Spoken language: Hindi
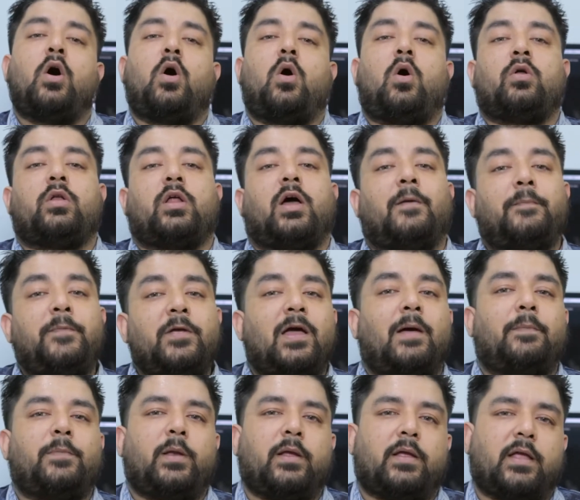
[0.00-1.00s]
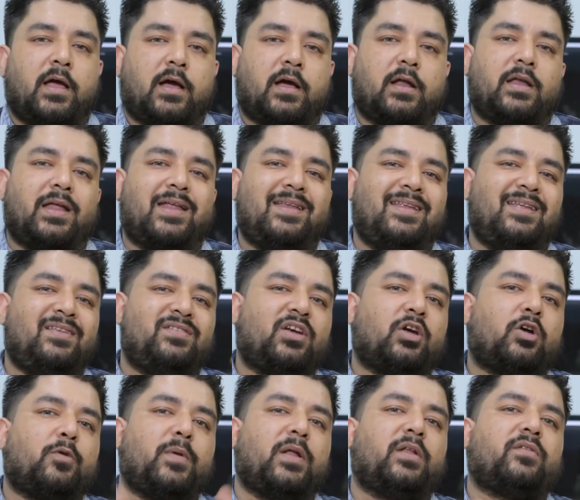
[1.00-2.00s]
और अभी आपने क्या करना है नीचे
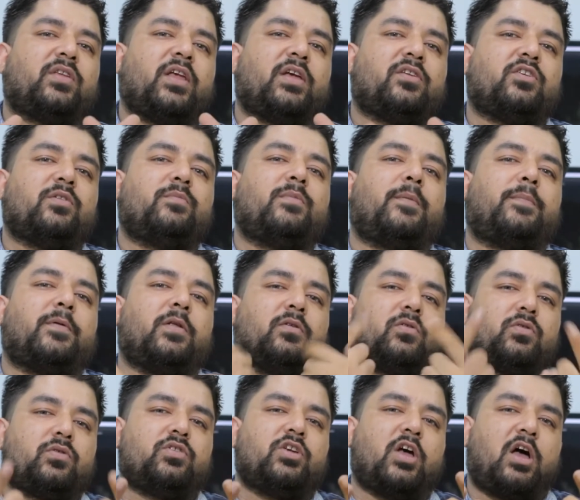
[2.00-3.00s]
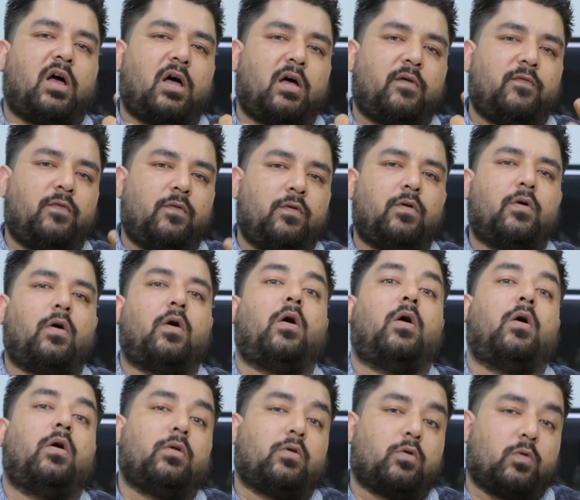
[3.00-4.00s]
कमेंट सेक्शन में अपने सुझाव
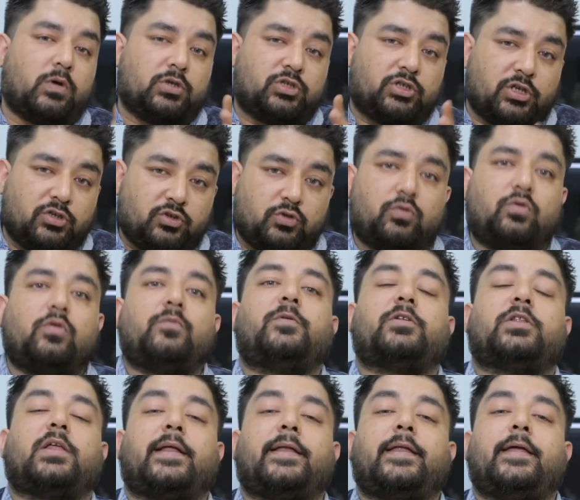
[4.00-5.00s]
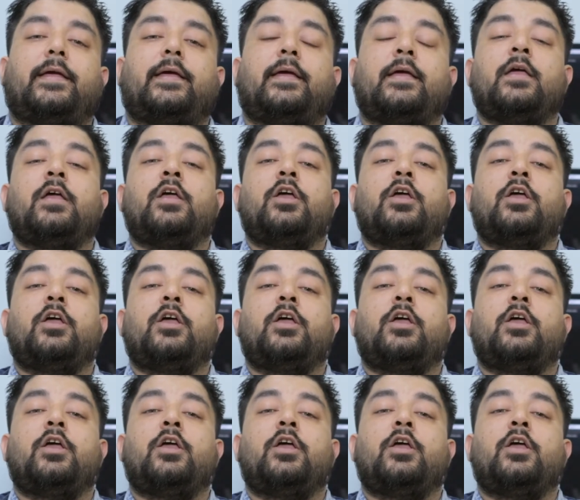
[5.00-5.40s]
और क्वेश्चन जरूर बताने हैं